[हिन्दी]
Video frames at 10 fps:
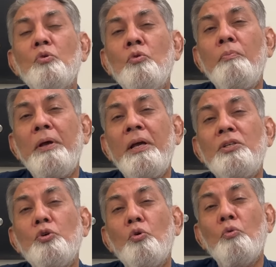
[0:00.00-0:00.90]
उनमें
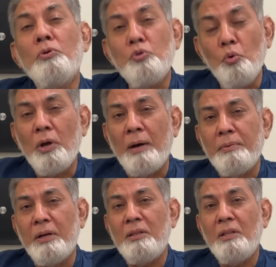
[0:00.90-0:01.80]
जो मज़दूर काम
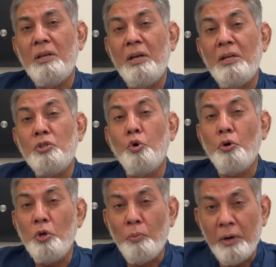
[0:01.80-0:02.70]
करते थे
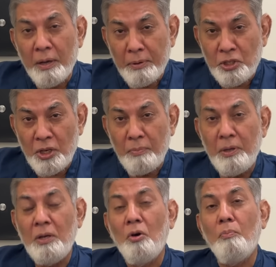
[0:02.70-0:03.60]
छोटी उम्र के बच्चे
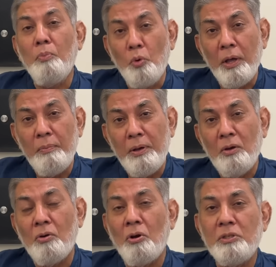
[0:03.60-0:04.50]
भी और बूढ़े भी
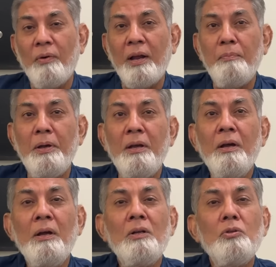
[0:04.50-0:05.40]
और नौजवान भी
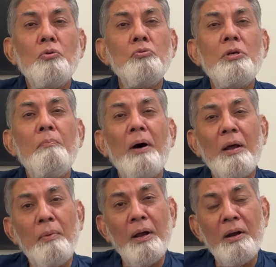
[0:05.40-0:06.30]
तो उनसे
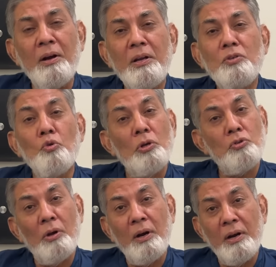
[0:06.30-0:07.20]
12-12 घंटे
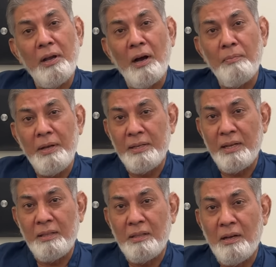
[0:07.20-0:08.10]
16-16 घंटे काम लिया
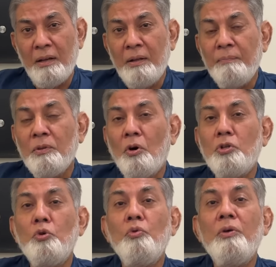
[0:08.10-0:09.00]
जाता था और
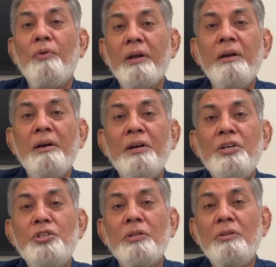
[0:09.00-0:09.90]
जो उनकी वर्किंग
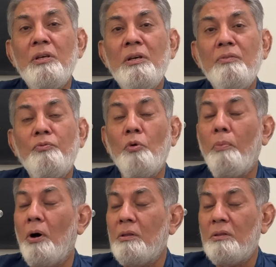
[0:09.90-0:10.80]
कंडीशन थी वो
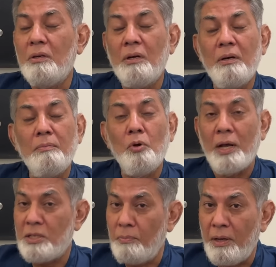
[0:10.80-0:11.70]
बहुत
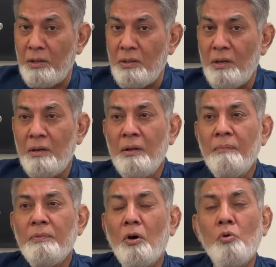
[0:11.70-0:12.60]
मुनासिब नहीं थी
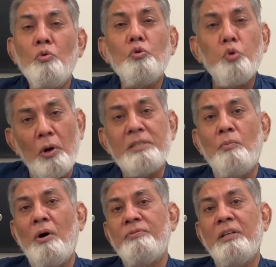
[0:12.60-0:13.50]
और उनको थोड़ा सा
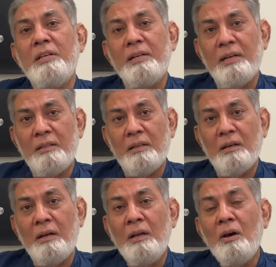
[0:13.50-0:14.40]
मुआवजा दिया जाता
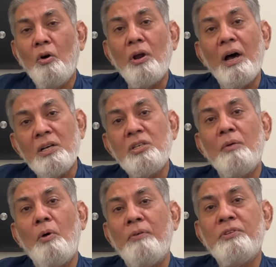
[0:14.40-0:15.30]
था और अक्सर
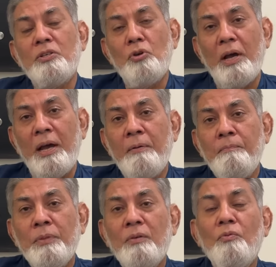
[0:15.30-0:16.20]
मुआवजा जो है
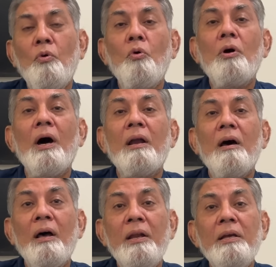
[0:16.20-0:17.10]
वो
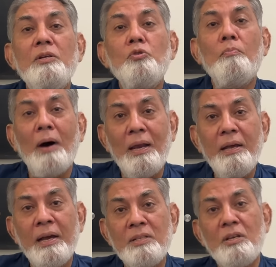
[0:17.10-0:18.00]
कारखाने के जो
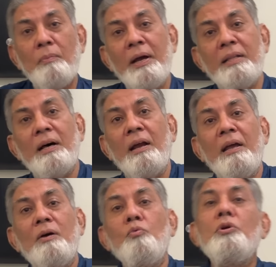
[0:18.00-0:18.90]
मालिक हैं सरमायादार
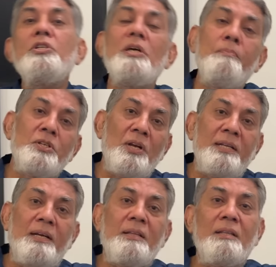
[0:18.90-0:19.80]
हैं उनकी जेब में चला
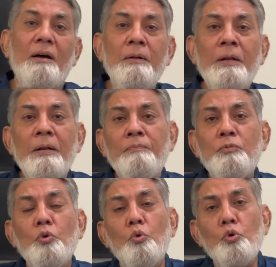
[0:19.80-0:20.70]
जाता था
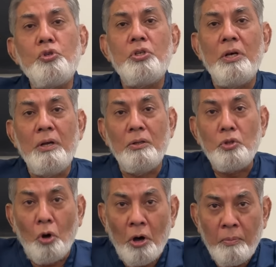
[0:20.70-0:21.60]
तो उस
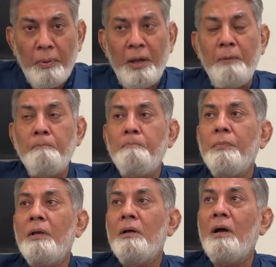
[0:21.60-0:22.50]
दौर में
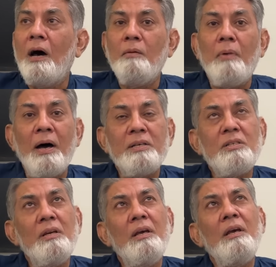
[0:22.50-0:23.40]
कार्ल
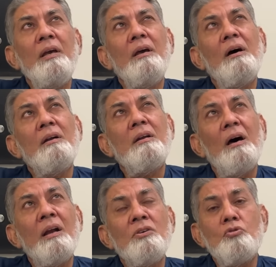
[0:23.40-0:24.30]
मार्क्स ने
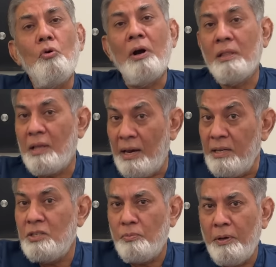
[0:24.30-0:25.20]

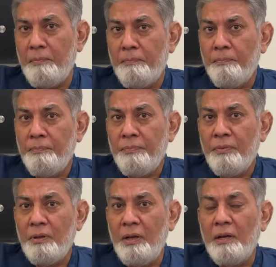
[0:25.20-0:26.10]
1848 में
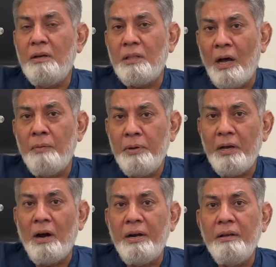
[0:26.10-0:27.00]
एक किताब या
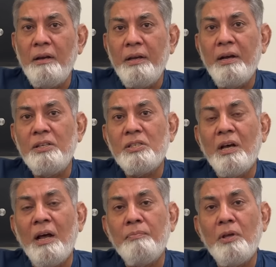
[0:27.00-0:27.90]
एक आर्टिकल लिखा जिसका
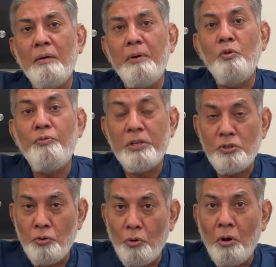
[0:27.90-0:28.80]
नाम था
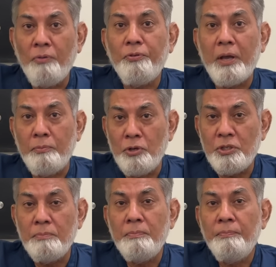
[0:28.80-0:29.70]
मैनुफेस्टो ऑफ
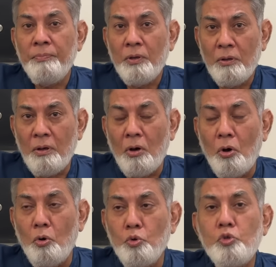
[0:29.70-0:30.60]
कम्युनिज्म
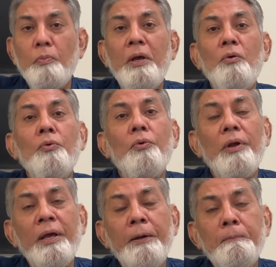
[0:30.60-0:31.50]
उसमें
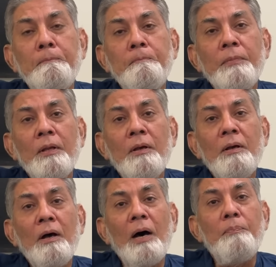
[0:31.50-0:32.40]
उन्होंने
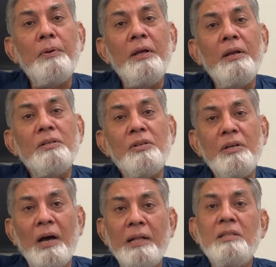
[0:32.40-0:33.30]
अपने
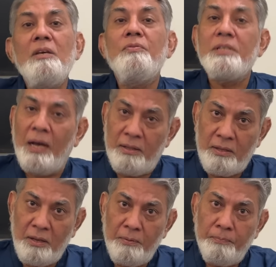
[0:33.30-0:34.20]
नज़रियात की वजाहत
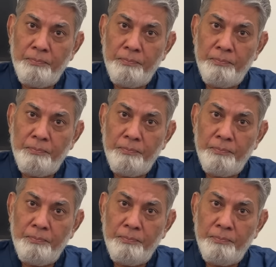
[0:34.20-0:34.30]
की